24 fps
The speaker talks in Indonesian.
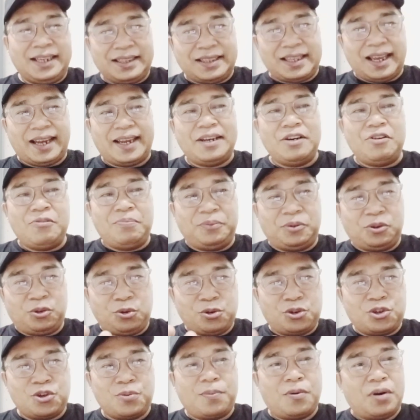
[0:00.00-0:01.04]
Kita hidup
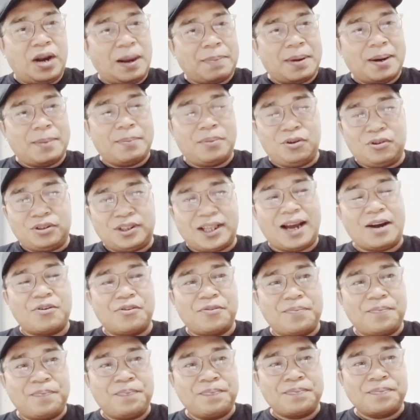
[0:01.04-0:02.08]
70-80 tahun.